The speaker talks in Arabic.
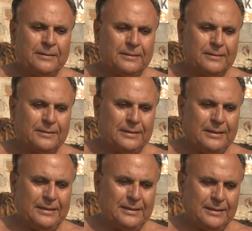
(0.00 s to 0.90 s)
آه،
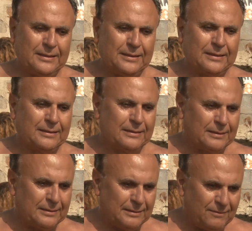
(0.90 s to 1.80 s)
اللي آه،